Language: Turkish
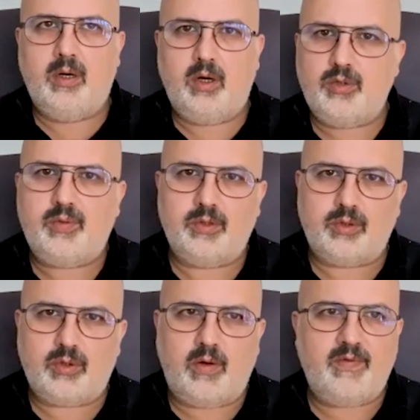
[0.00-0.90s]
Hoş
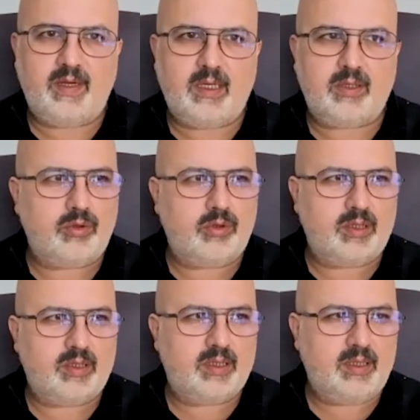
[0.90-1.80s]
bulduk. Konferans
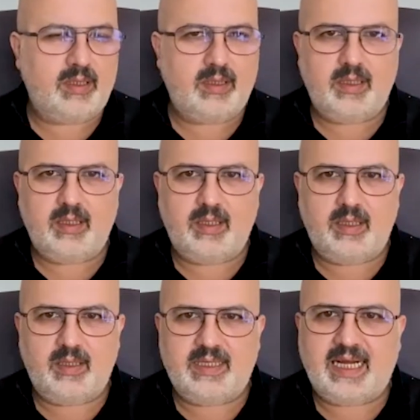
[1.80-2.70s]
sonrası e,
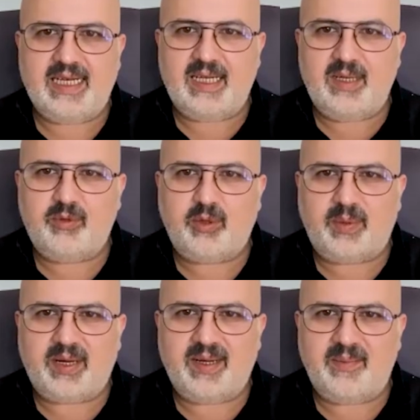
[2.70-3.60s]
derlenip
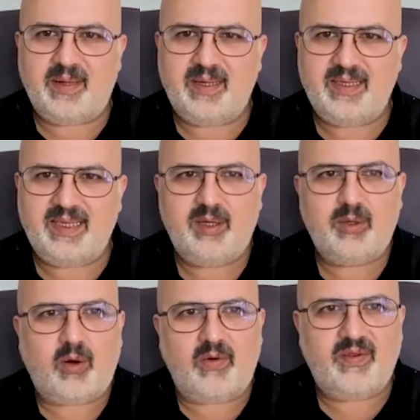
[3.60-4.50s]
toparlanma. Yeni
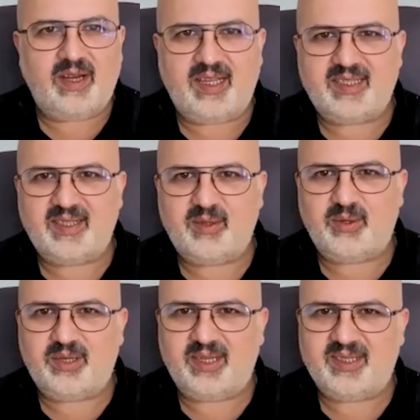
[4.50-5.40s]
konferansı
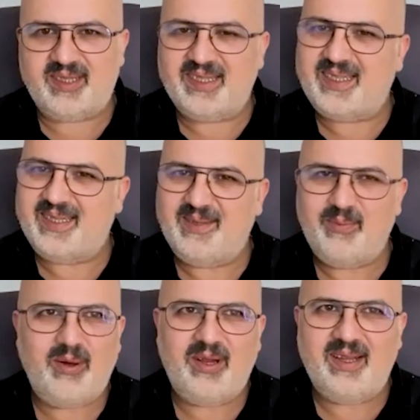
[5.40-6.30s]
doğru hazırlık.
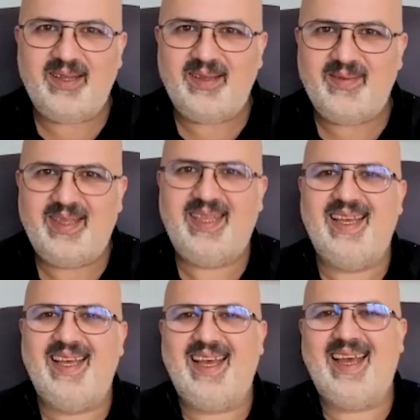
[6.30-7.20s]
Böyle.
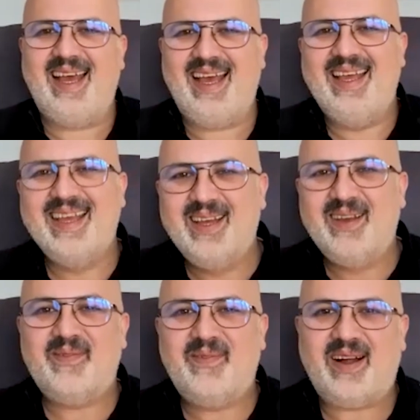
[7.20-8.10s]

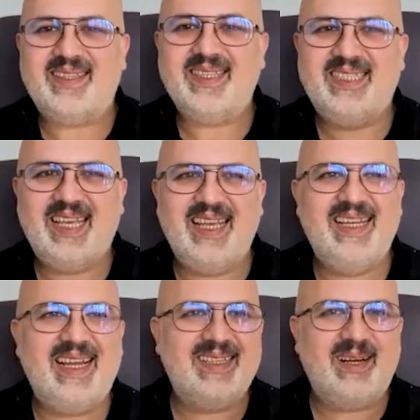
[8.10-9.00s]
Evet. Farklı
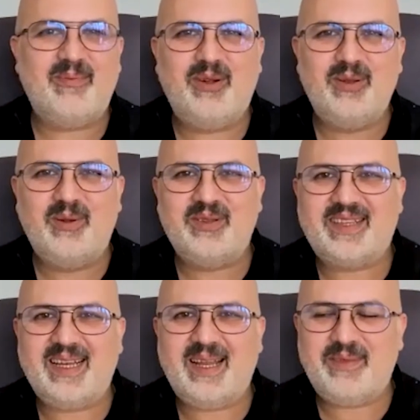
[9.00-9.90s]
şehirlerden bol bol
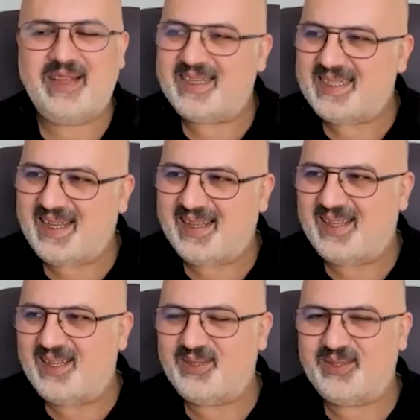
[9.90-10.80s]
talepler.
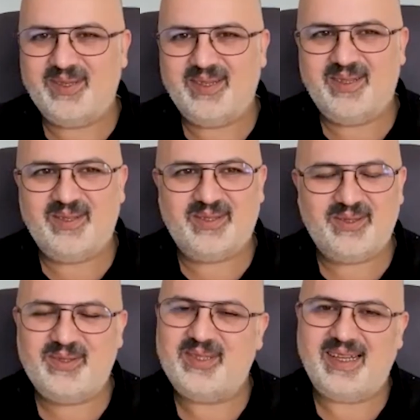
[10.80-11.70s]
Allah'a şükürler olsun.
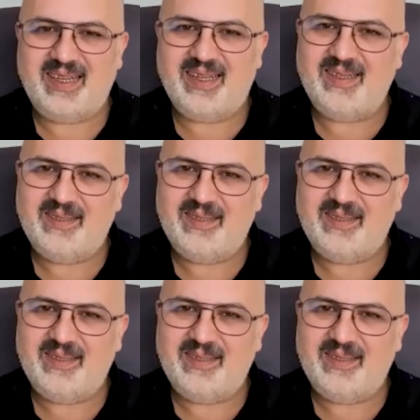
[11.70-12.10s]
Güzel ya.